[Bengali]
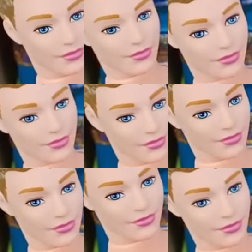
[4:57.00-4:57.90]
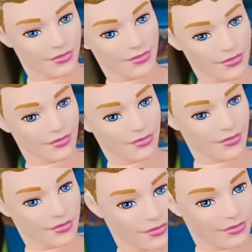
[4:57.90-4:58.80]
আরে এত রাতে কি কুসুম
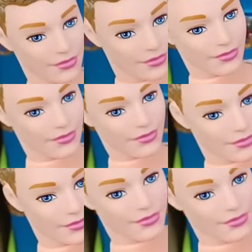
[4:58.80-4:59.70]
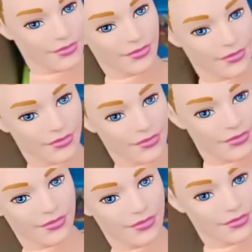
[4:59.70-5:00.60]
দিদি ফোনটা তুলবে চলো
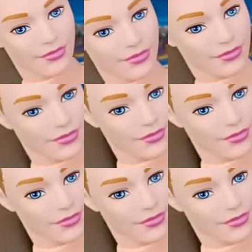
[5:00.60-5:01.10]
তাও করি